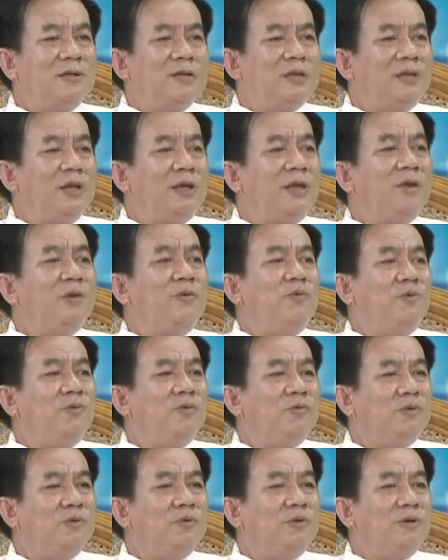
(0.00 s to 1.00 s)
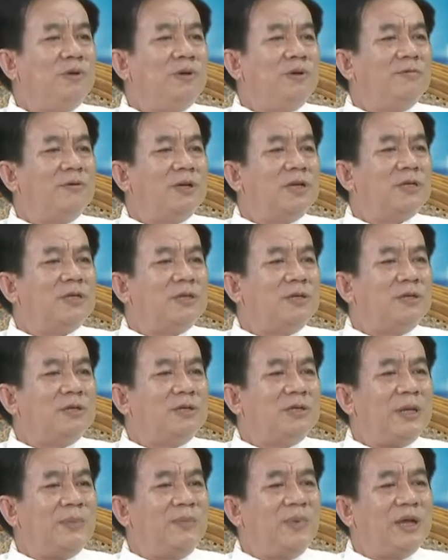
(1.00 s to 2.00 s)
hiểu và sự
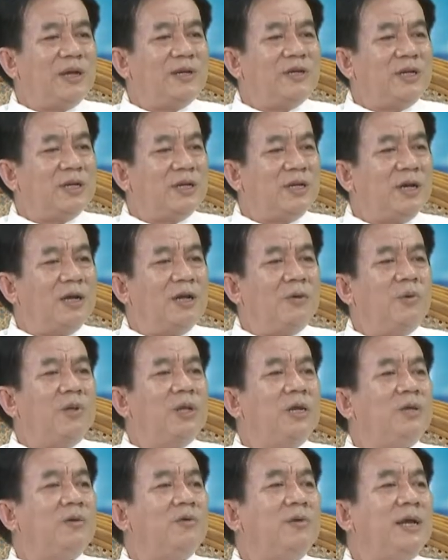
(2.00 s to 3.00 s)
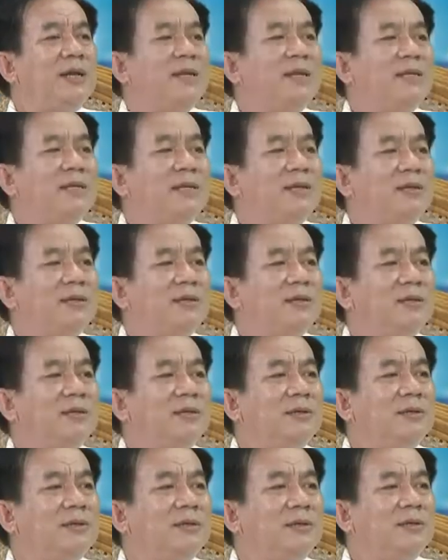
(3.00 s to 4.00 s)
chấp hành triệt để quy định của ngành y tế
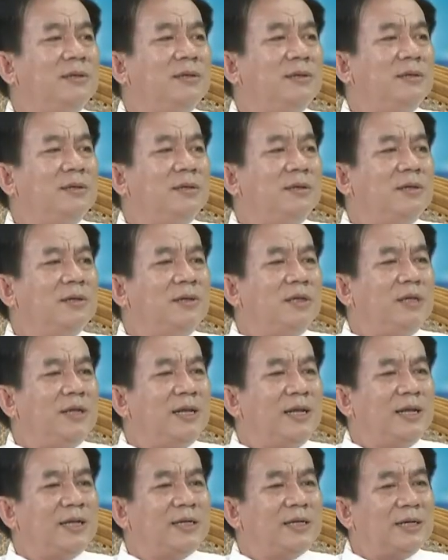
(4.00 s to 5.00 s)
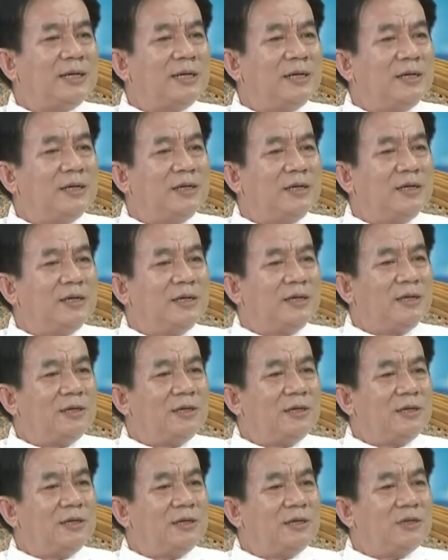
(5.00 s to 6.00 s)
thì có lẽ rằng
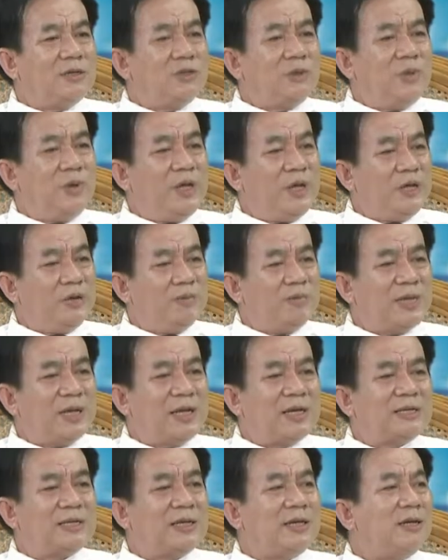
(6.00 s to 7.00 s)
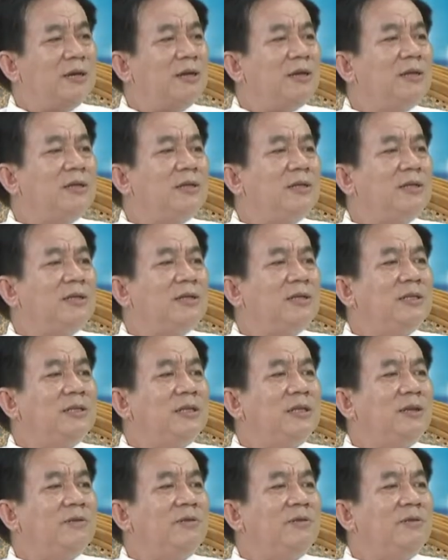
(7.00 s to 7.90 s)
xuất huyết chúng ta sẽ có tử